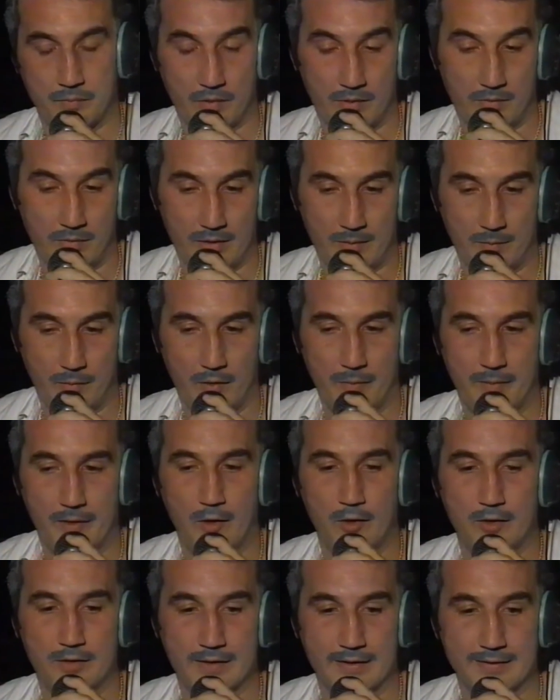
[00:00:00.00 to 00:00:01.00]
Pues bueno, por lo
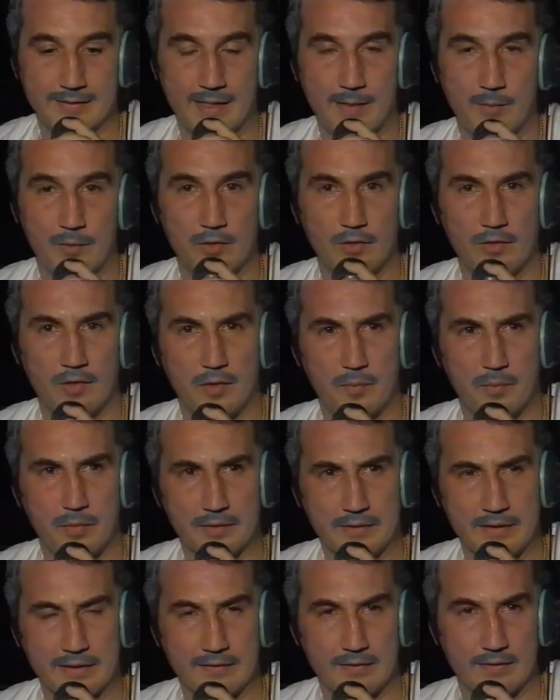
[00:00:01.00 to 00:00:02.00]
menos lo intentamos, ¿no? Que es lo
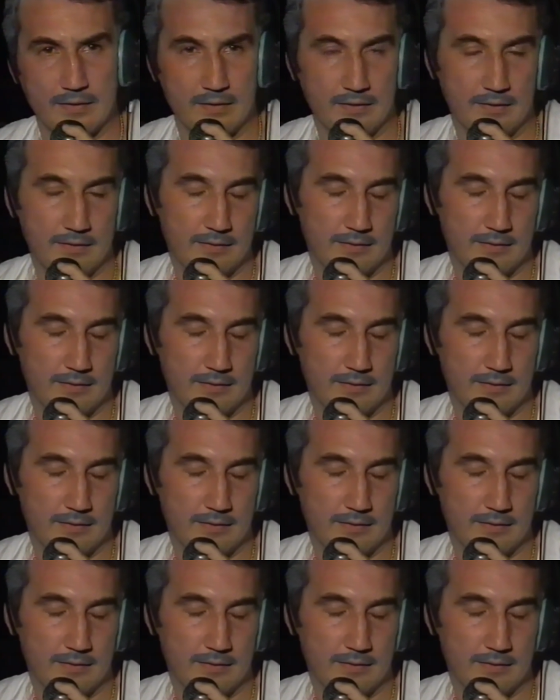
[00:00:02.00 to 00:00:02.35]
importante.